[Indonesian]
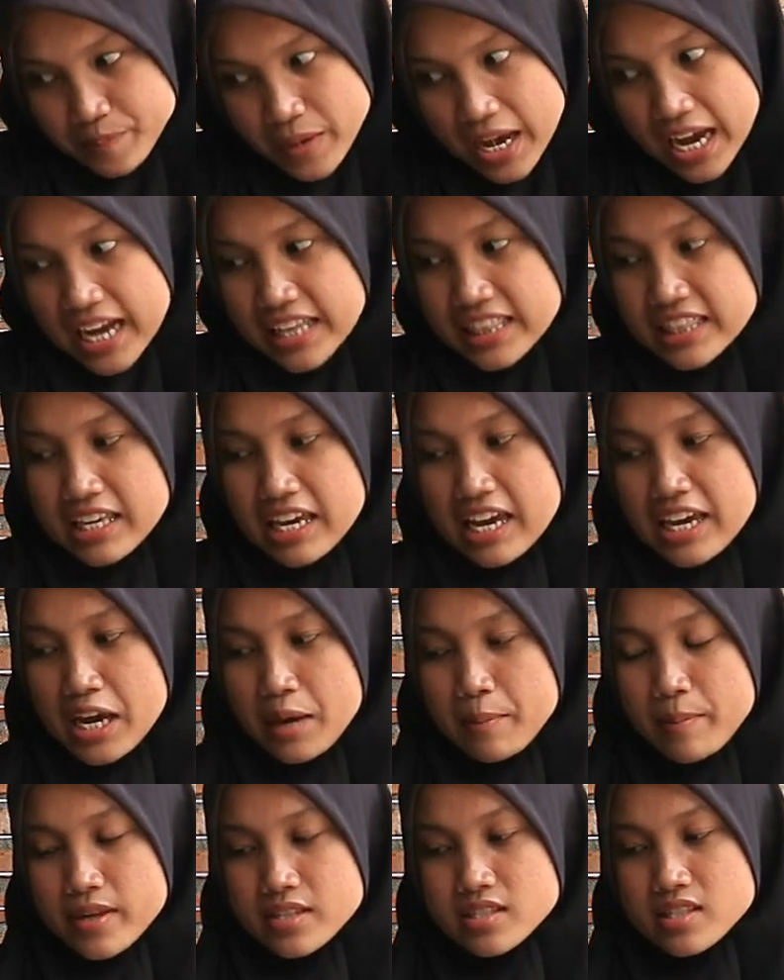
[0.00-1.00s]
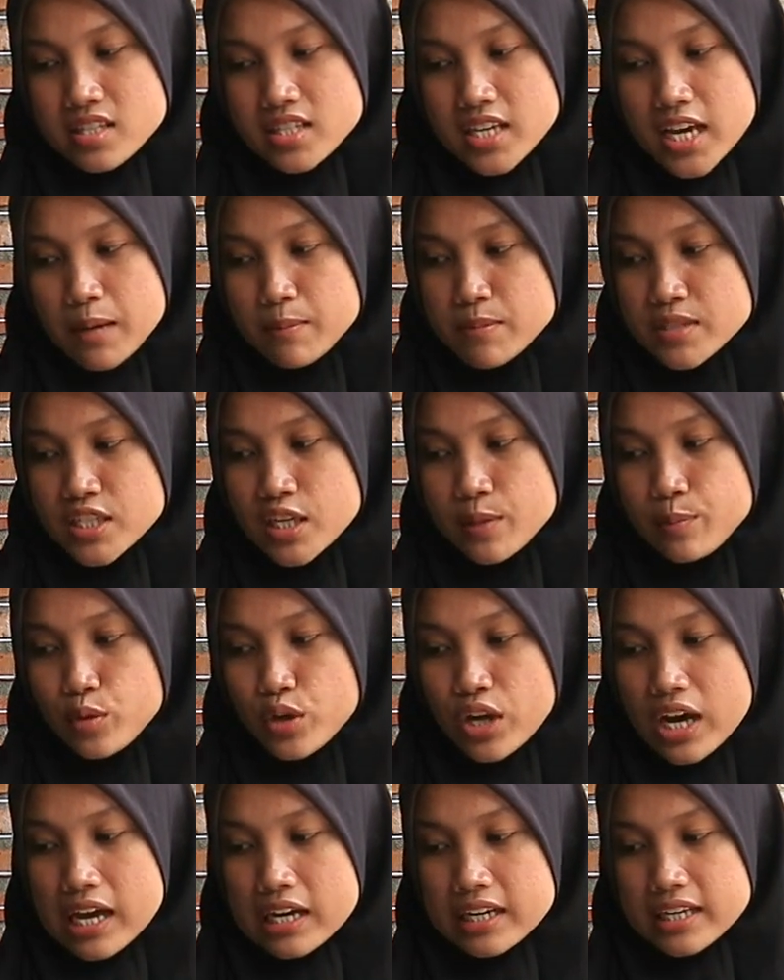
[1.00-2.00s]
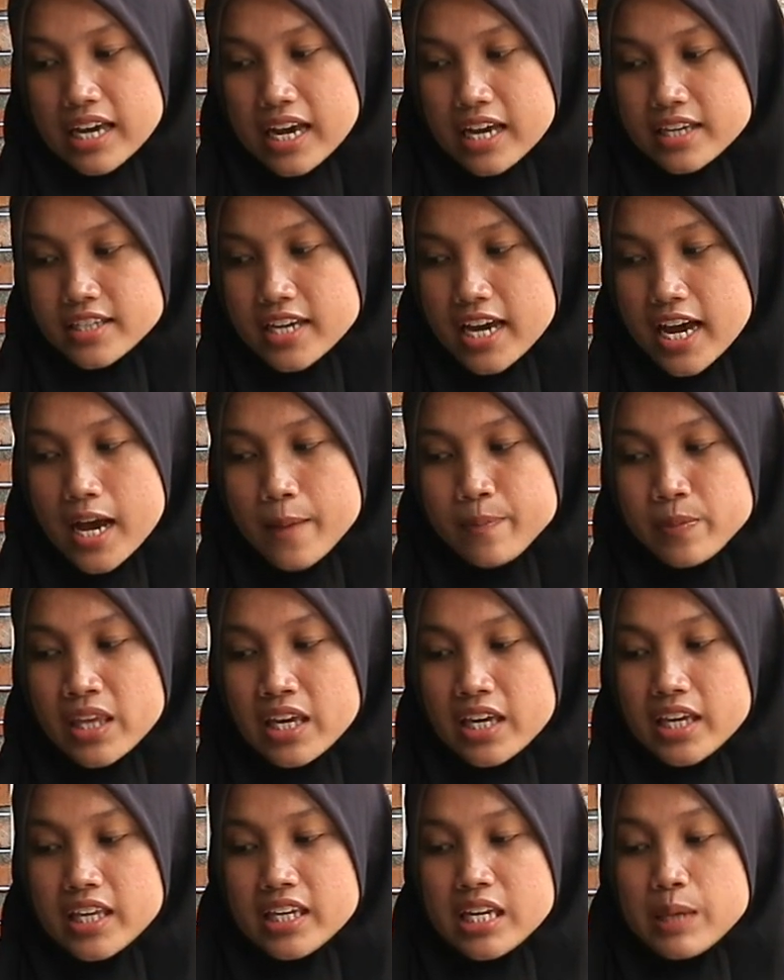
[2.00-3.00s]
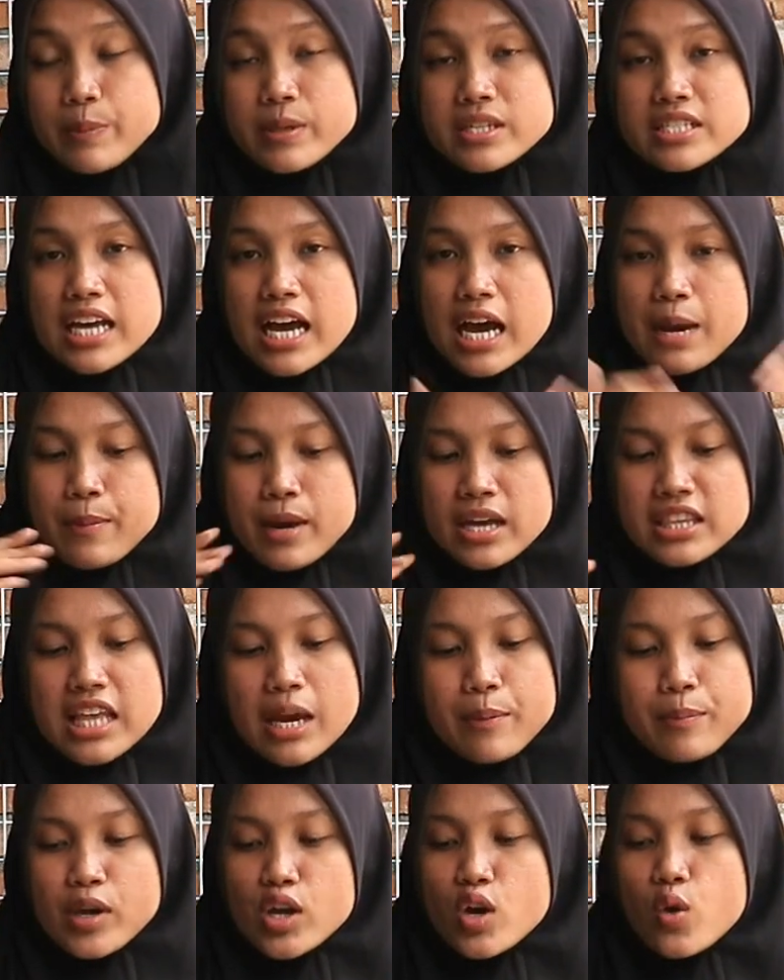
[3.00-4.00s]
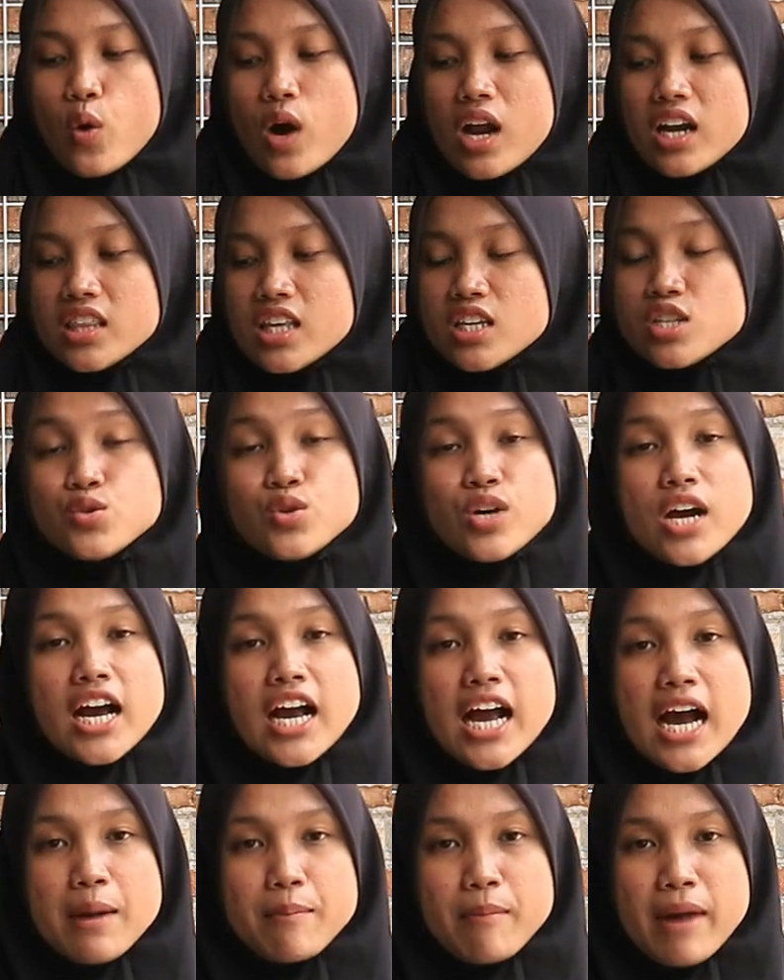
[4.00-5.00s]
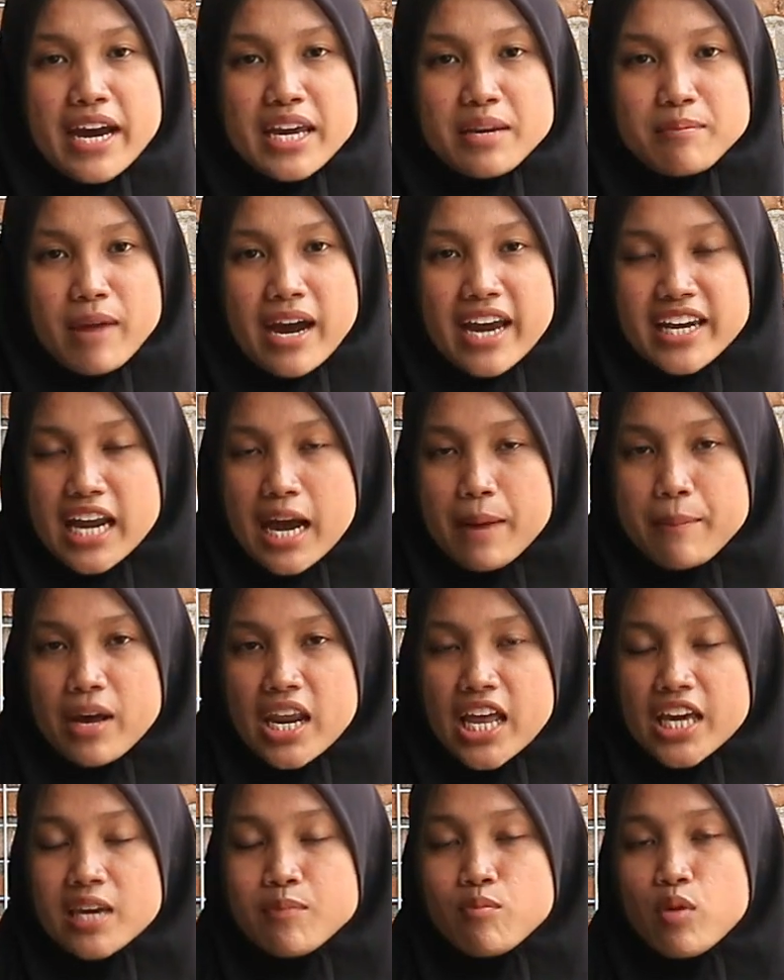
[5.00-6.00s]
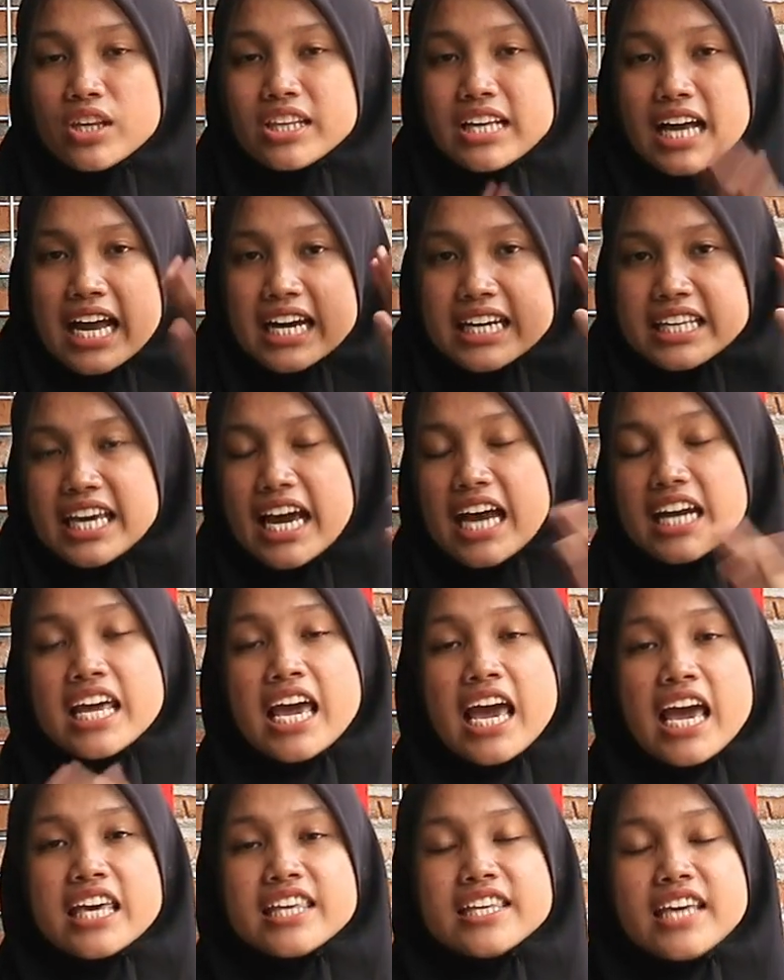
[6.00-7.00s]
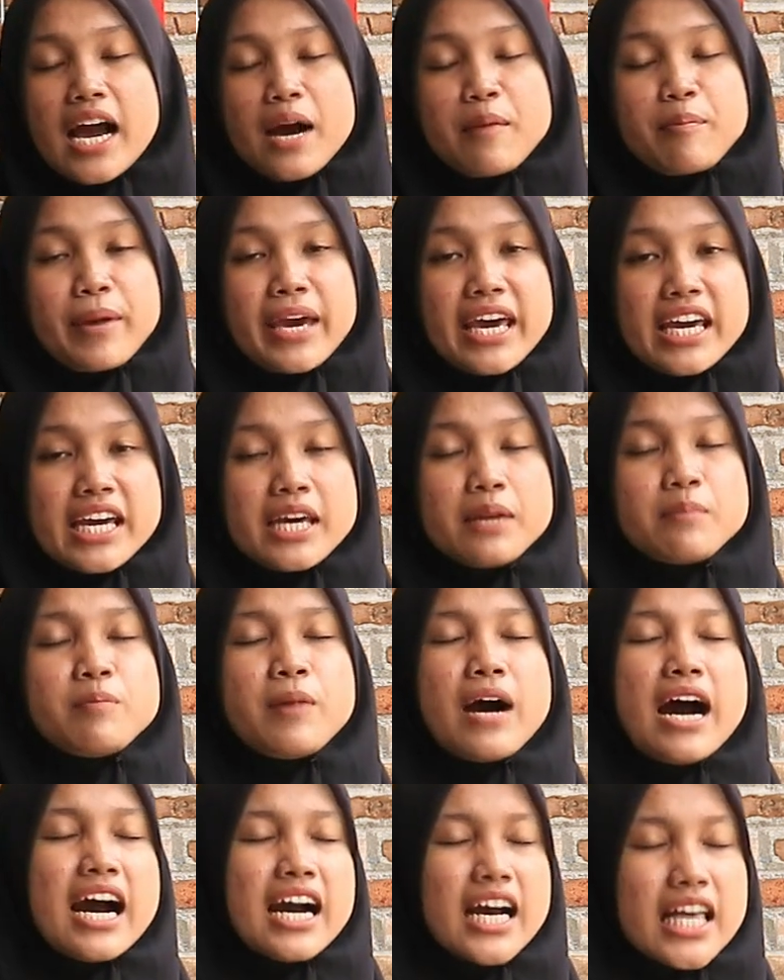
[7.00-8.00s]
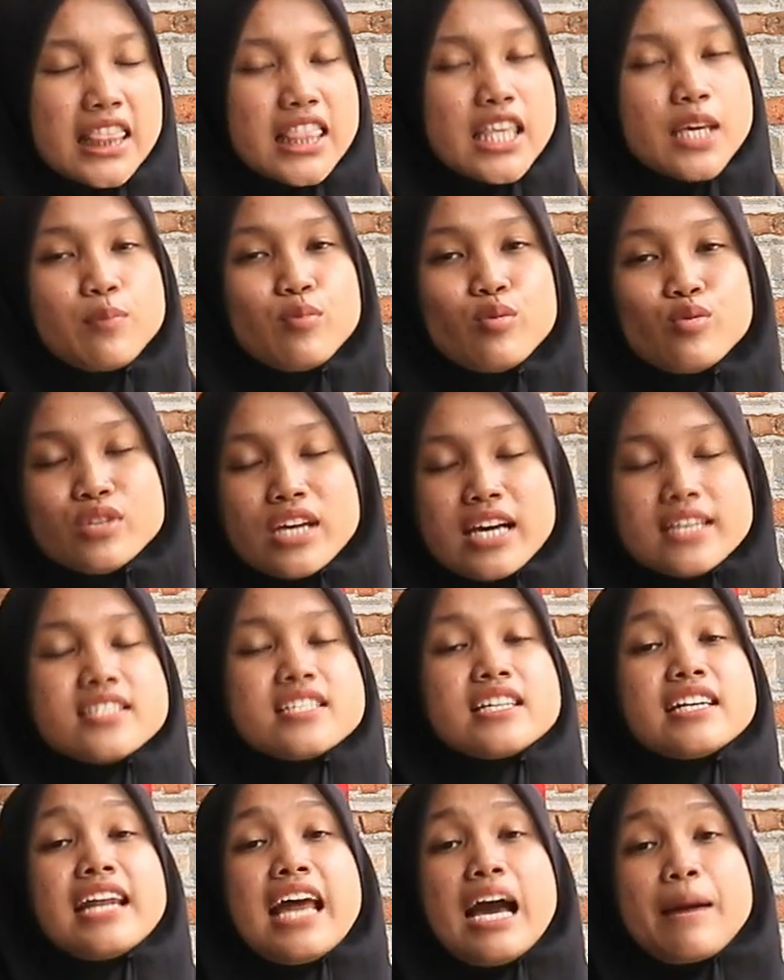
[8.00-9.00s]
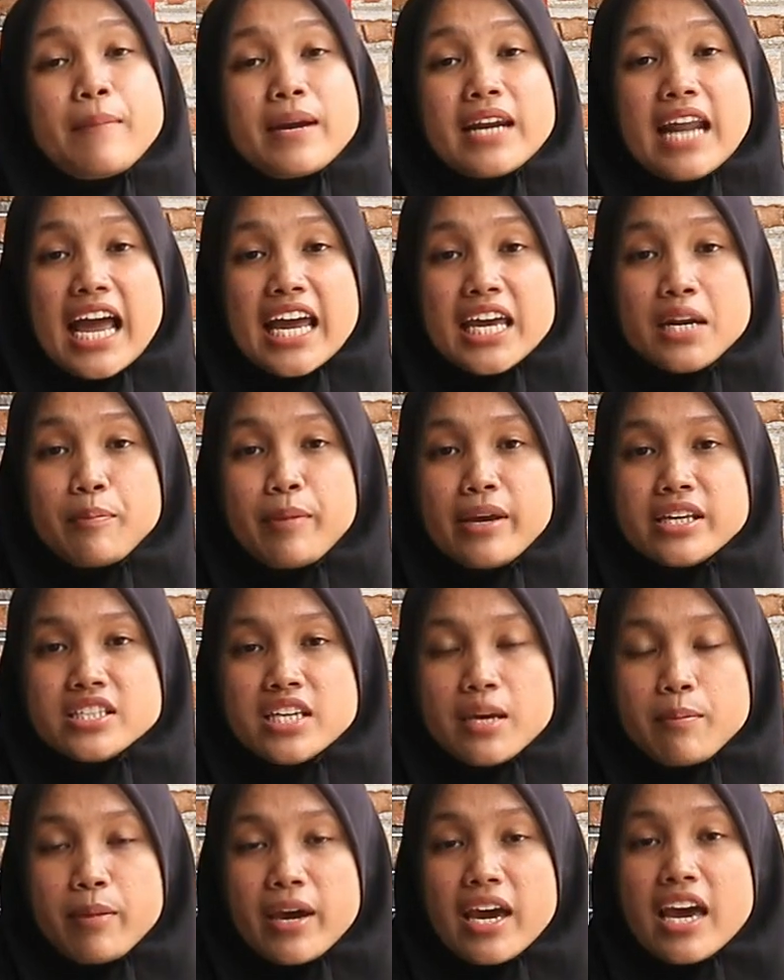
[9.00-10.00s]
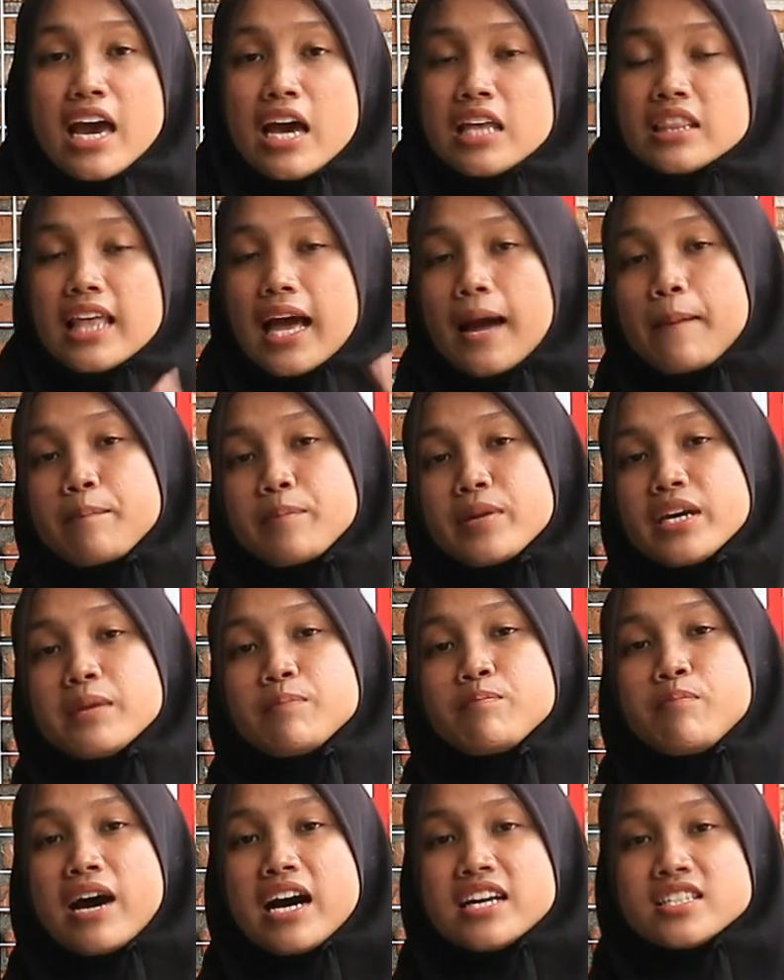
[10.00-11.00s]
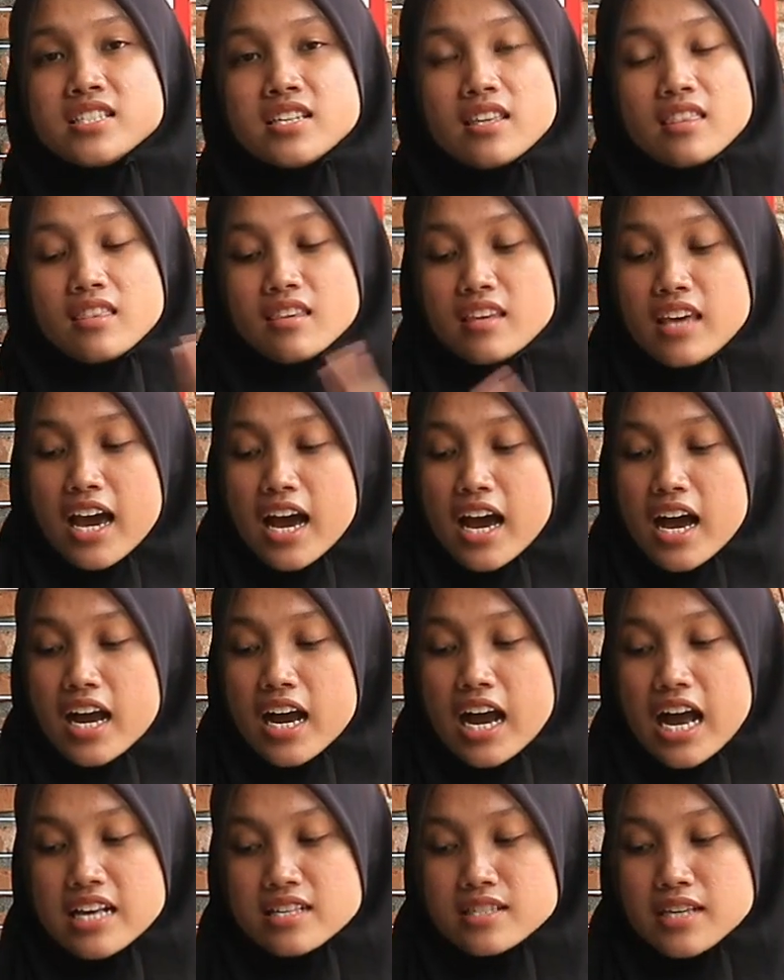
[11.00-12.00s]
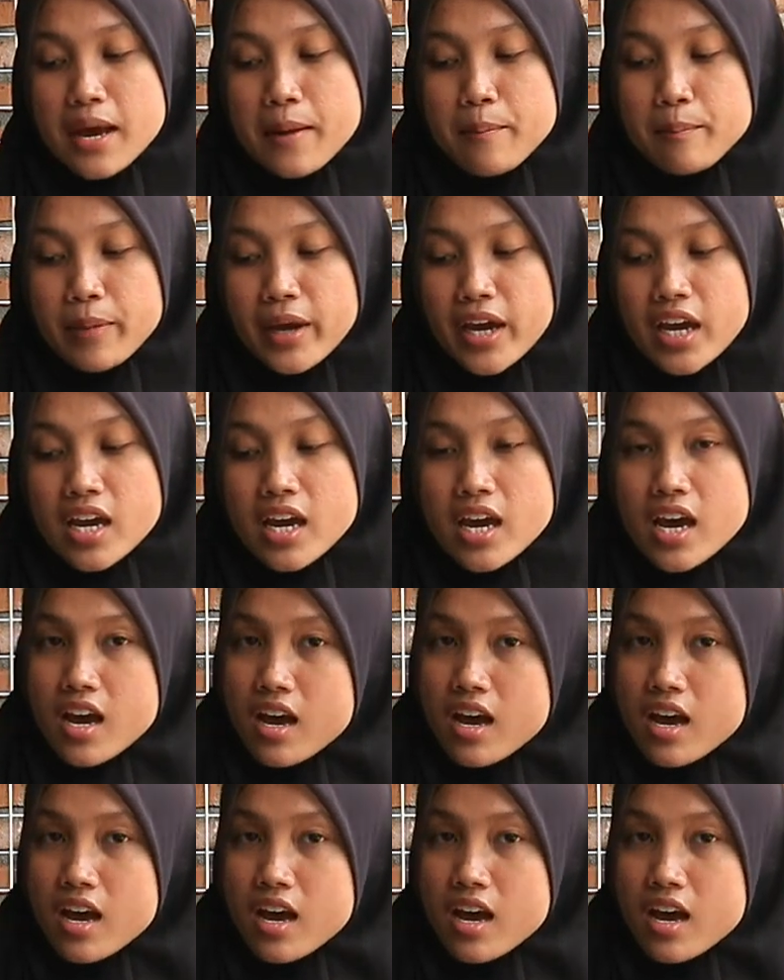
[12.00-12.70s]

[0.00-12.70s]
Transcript: banget ya yang pastinya meskipun harganya ini bersahabat tapi kualitas juga nggak main-main apalagi buat kalian yang pengen banget nih punya senapan angin PCP tapi budgetnya nggak sampai